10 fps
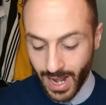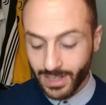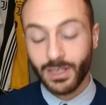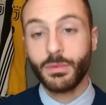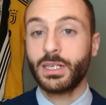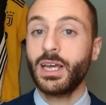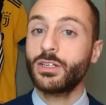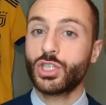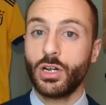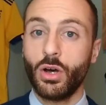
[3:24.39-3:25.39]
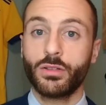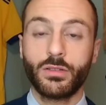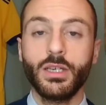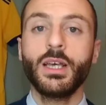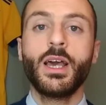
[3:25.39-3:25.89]
anche perché
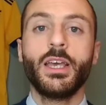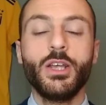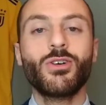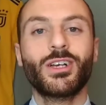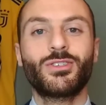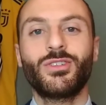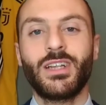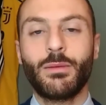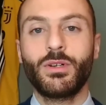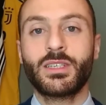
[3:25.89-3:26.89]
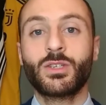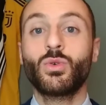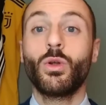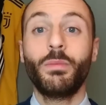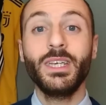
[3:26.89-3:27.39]
Ancelotti in occasione di
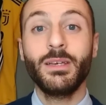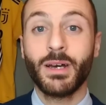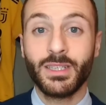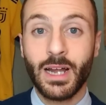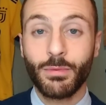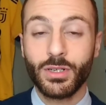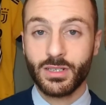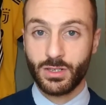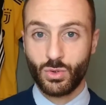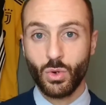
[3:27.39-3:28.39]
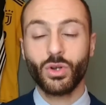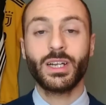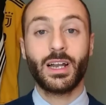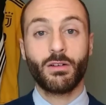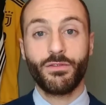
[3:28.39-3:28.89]
Napoli-Sassuolo, prima di Napoli-Sassuolo,
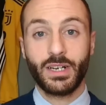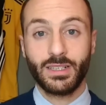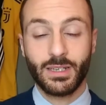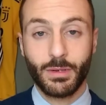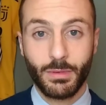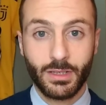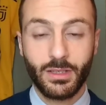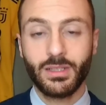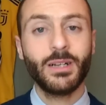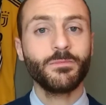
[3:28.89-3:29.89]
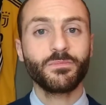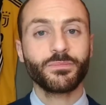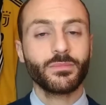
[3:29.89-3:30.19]
nella conferenza prepartita,